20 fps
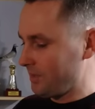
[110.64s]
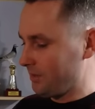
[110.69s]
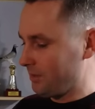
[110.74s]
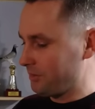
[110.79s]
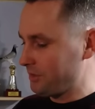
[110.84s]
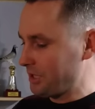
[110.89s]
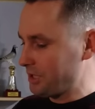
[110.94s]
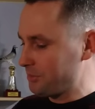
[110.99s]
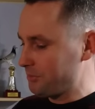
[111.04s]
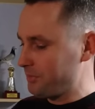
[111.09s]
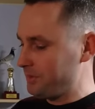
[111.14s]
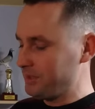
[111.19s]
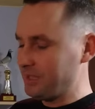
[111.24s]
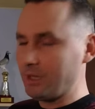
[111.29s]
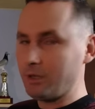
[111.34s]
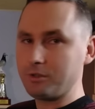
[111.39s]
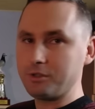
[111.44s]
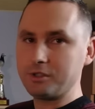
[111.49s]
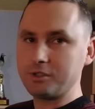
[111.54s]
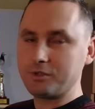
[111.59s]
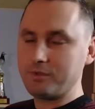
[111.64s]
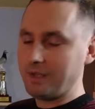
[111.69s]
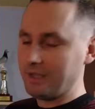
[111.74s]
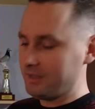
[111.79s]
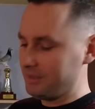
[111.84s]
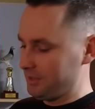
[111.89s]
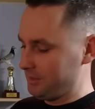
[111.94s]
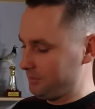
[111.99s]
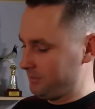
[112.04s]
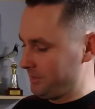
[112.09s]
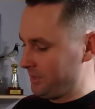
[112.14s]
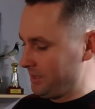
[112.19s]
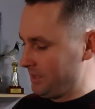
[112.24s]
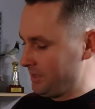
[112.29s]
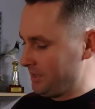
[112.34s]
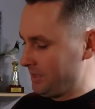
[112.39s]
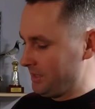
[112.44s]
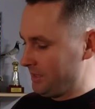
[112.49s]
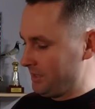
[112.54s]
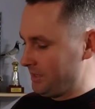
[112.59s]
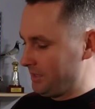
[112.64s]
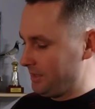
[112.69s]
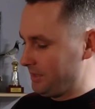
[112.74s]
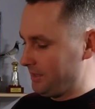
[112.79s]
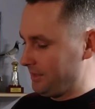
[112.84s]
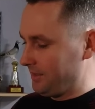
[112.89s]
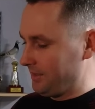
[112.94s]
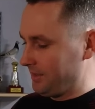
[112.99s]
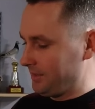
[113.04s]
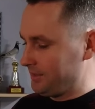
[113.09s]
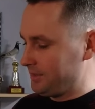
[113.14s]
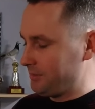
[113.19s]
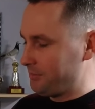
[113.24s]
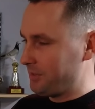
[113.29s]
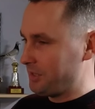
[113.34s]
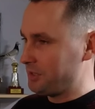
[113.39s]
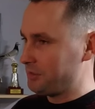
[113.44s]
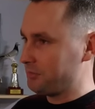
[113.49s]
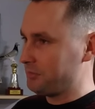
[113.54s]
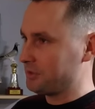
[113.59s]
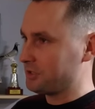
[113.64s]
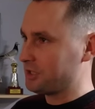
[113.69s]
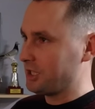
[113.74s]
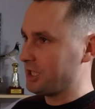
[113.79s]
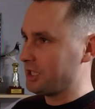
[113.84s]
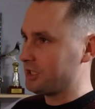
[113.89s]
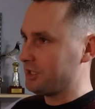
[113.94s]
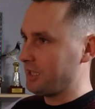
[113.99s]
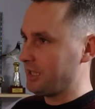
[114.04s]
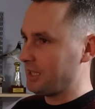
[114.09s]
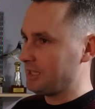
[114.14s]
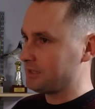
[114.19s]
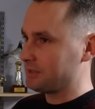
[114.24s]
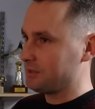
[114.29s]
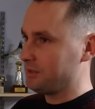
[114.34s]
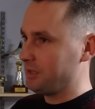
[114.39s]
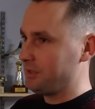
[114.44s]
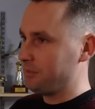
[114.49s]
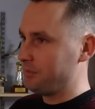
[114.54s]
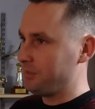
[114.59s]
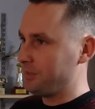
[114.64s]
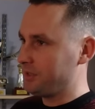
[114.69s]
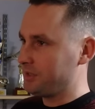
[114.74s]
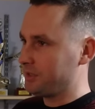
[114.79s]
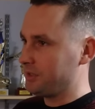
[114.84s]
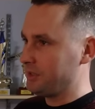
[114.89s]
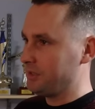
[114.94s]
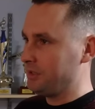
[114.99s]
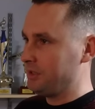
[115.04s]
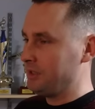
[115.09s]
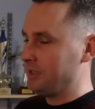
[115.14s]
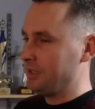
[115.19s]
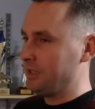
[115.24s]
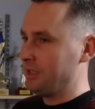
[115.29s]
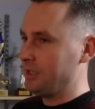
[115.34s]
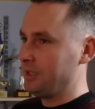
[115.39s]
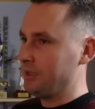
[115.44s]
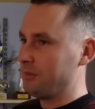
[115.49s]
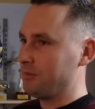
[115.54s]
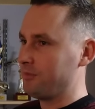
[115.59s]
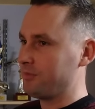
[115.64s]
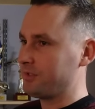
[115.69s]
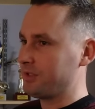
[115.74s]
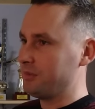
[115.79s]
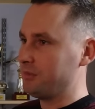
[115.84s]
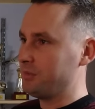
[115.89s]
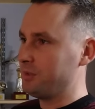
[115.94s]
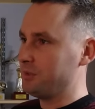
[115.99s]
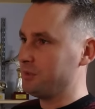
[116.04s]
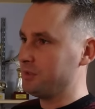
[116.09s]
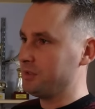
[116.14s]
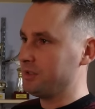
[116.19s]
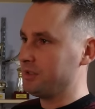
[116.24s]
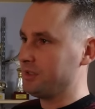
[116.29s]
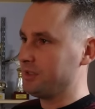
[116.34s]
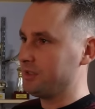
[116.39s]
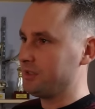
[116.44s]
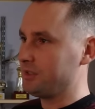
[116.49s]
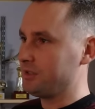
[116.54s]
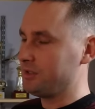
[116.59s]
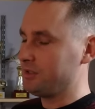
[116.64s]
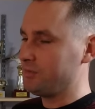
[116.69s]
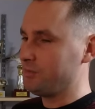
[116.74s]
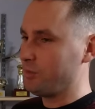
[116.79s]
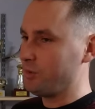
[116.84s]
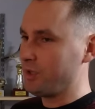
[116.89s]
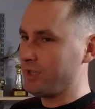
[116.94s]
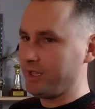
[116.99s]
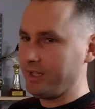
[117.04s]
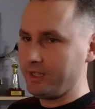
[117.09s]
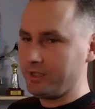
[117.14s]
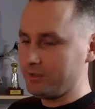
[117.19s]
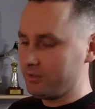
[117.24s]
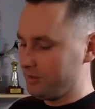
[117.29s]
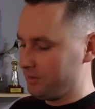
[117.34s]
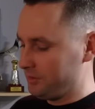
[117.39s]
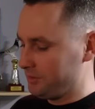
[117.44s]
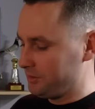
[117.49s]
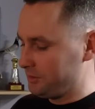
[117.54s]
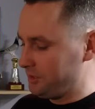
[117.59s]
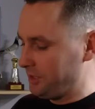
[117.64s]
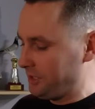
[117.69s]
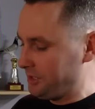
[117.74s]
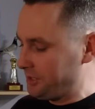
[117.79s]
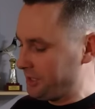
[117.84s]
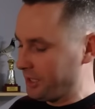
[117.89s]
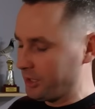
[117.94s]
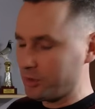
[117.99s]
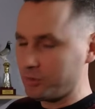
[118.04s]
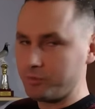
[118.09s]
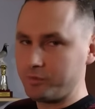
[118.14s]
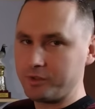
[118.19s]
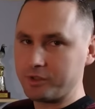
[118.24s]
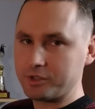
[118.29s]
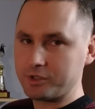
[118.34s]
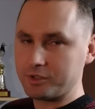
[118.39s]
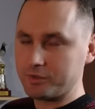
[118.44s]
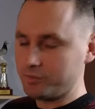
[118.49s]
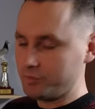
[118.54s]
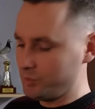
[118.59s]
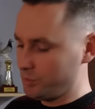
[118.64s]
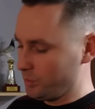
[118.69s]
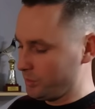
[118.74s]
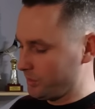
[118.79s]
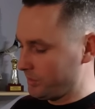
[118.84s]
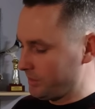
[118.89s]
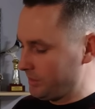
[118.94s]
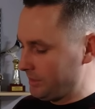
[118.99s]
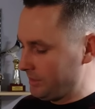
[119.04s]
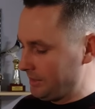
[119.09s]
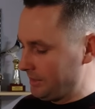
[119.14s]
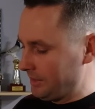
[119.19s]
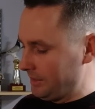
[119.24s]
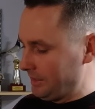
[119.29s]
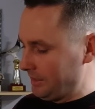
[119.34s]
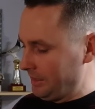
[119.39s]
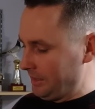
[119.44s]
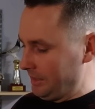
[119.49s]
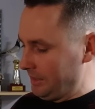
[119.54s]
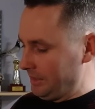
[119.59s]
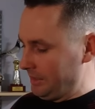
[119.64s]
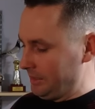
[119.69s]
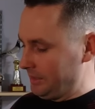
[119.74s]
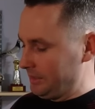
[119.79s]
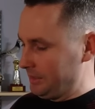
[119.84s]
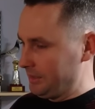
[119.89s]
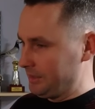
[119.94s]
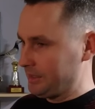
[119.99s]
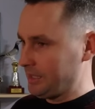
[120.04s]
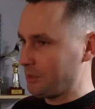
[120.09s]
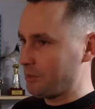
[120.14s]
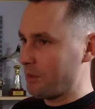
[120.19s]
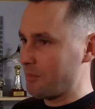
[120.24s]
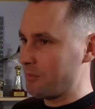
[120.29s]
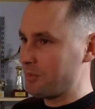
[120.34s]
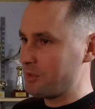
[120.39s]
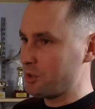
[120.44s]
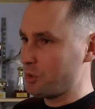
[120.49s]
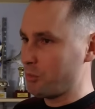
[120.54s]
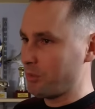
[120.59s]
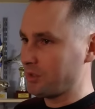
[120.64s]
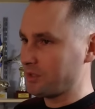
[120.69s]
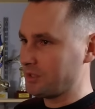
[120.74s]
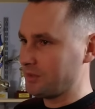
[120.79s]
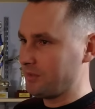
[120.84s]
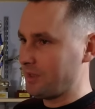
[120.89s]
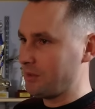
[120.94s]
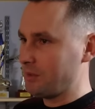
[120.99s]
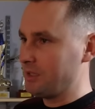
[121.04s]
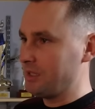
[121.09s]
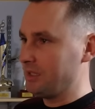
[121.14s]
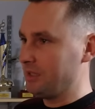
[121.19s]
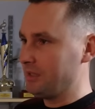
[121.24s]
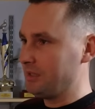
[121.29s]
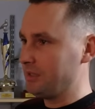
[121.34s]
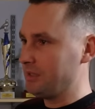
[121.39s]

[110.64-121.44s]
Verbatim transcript: chociażby na locie czwartym Y, gdzie mieliśmy 6 naraz głębi, to w tym były dwójka jego dzieci, jak również wnuk. Y, te głębie się plasowały